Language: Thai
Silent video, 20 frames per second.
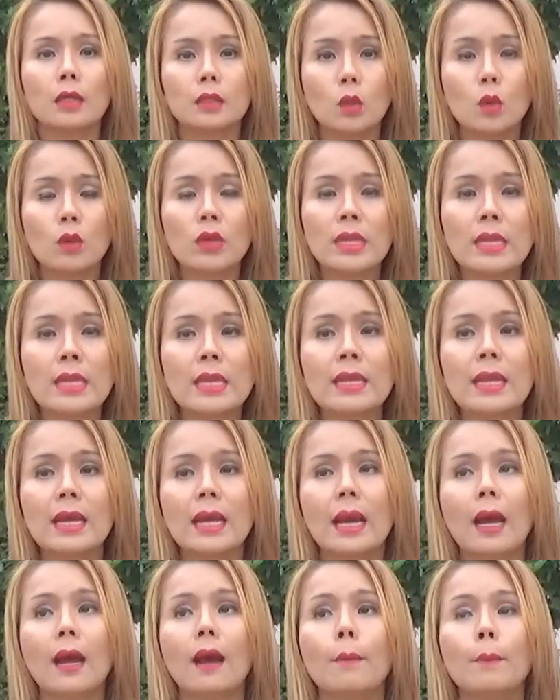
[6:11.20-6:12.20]
ตรงนี้
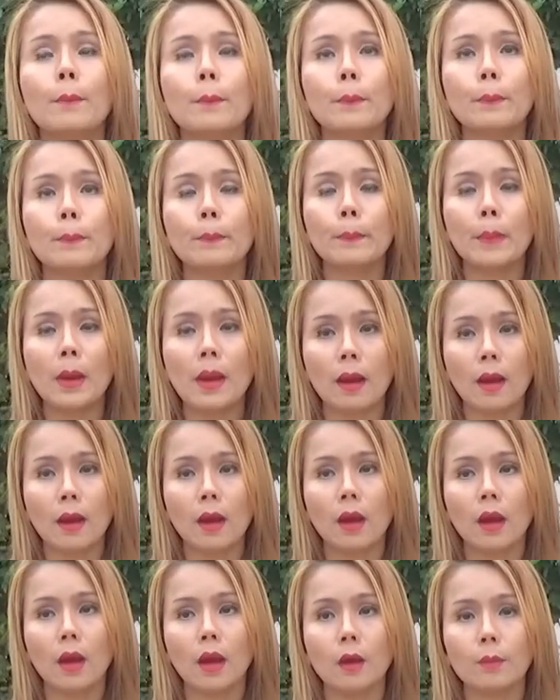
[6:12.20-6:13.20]
นะคะ
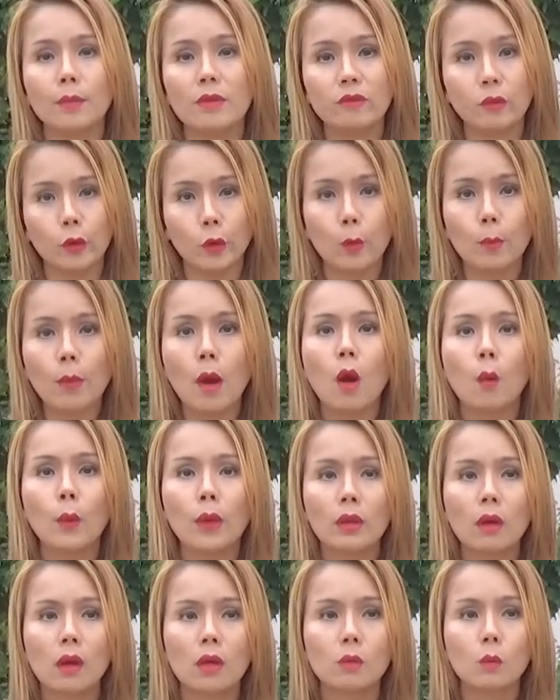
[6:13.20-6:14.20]
พี่โฟต้องบอก
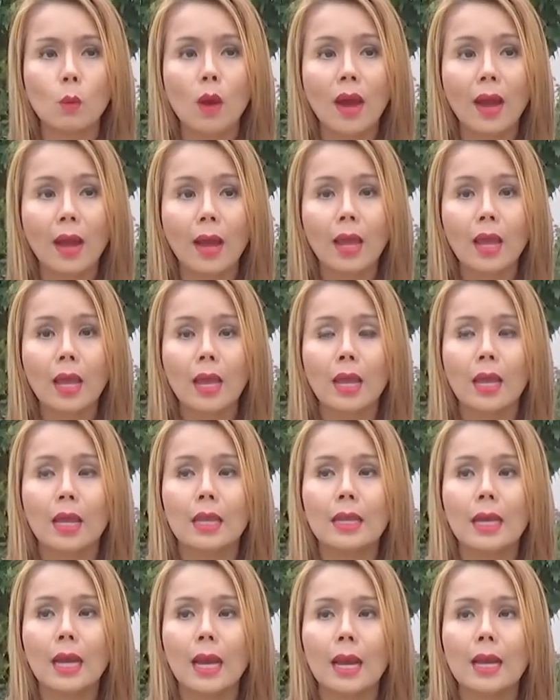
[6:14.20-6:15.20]
ไว้ก่อนว่า
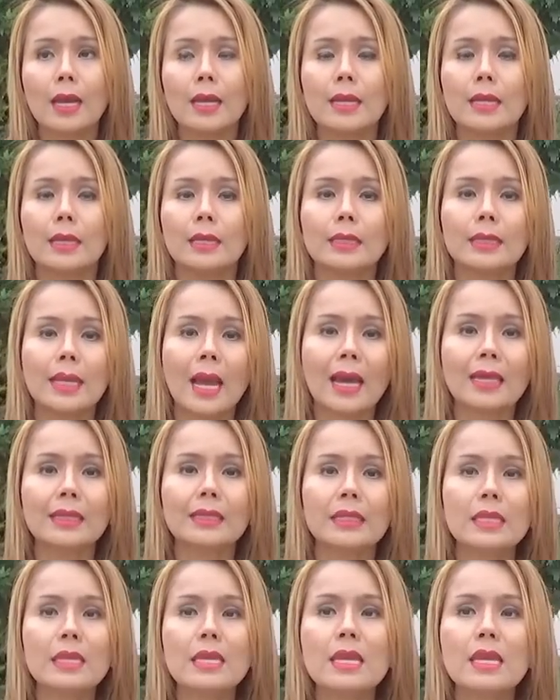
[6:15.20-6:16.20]
นะคะ การ
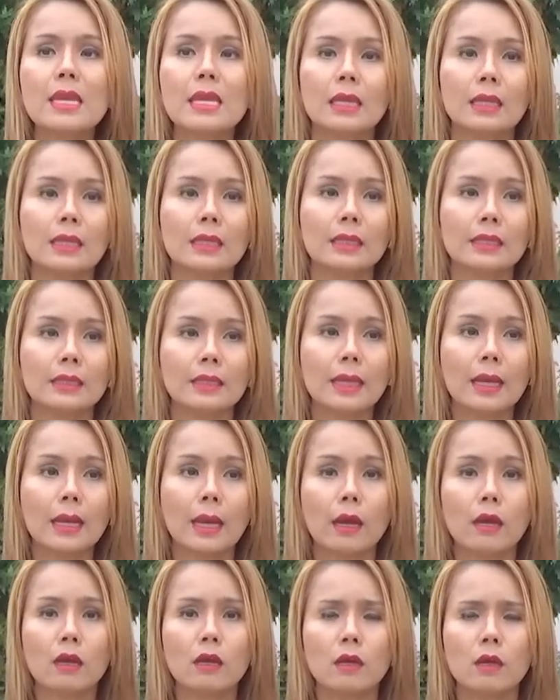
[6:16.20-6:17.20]
ที่นะ
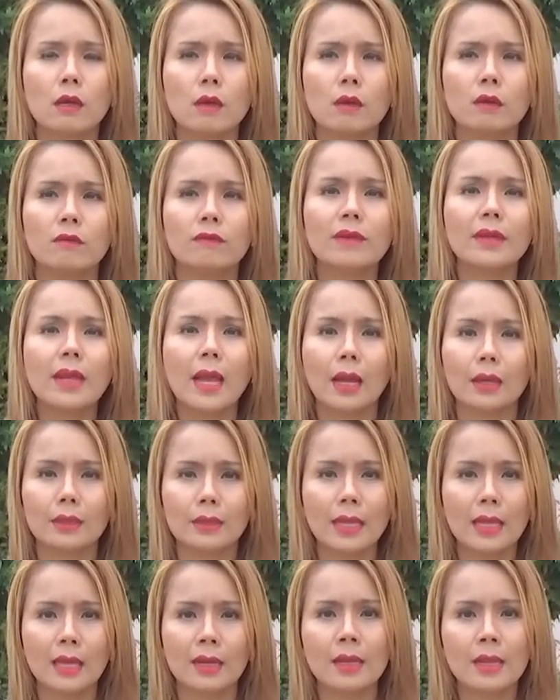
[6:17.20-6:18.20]
คะฝรั่ง
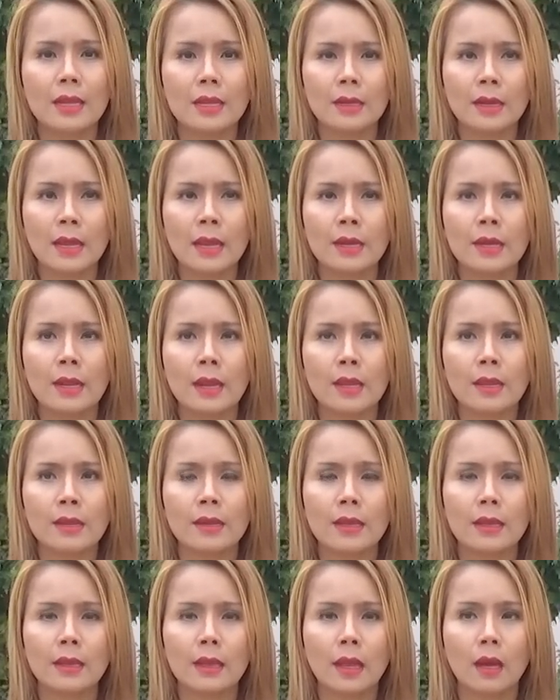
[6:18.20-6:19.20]
ในในในใน
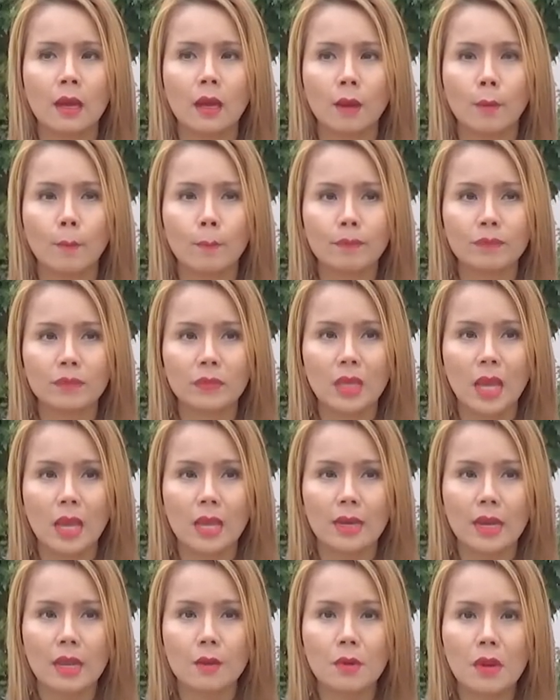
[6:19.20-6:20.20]
ใน
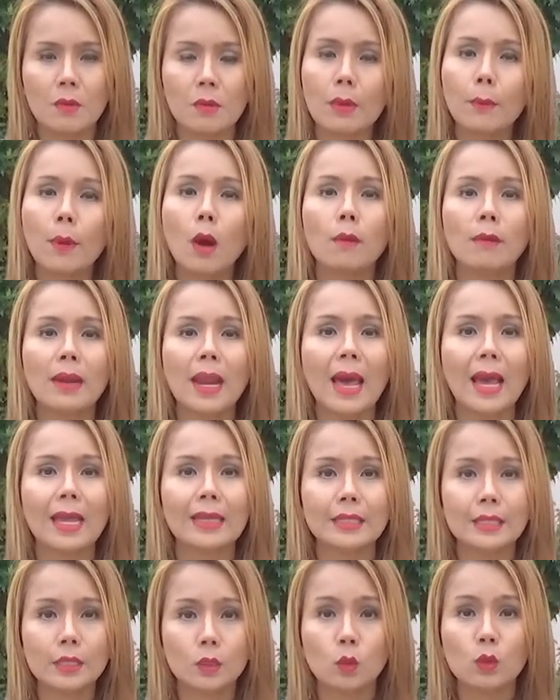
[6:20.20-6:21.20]
ในในเว็บออนไล
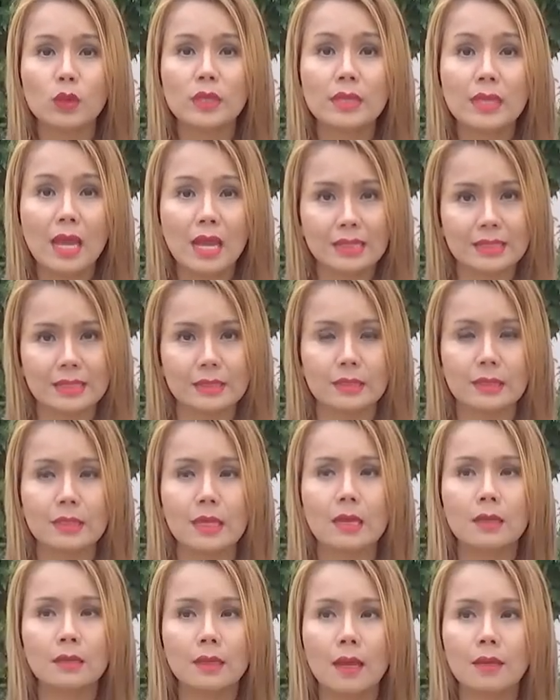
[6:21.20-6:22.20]
น์ที่คุยเรื่อง
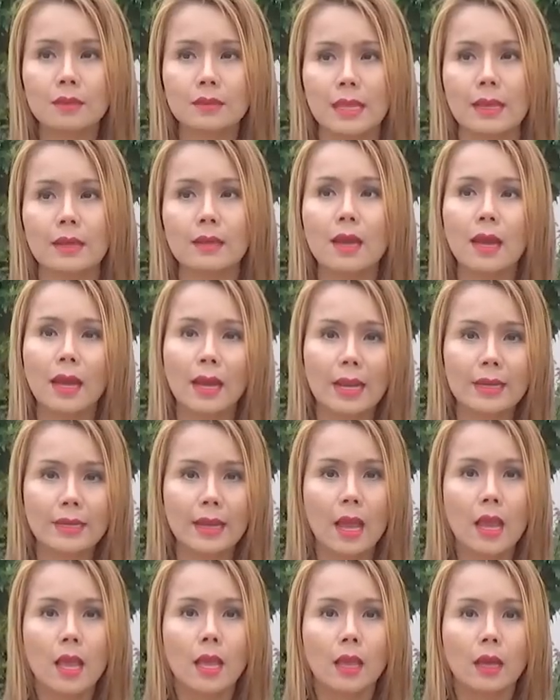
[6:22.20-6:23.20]
เรื่องเรื่องเซ็กเรื่องอะไร
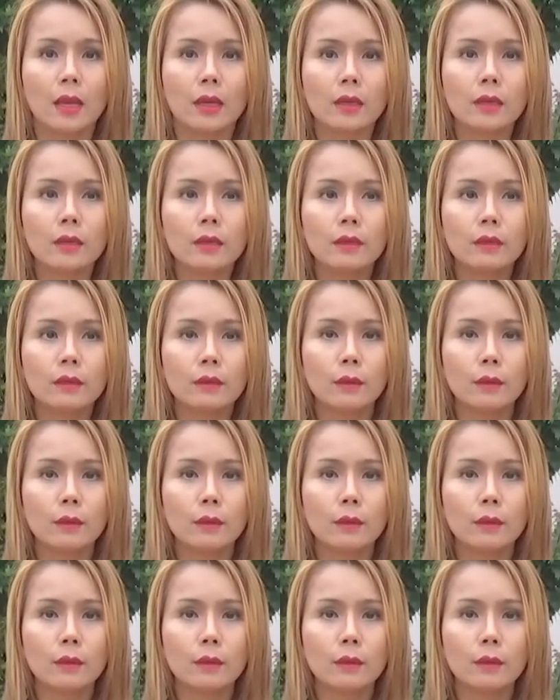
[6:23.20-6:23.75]
เนี่ยคือ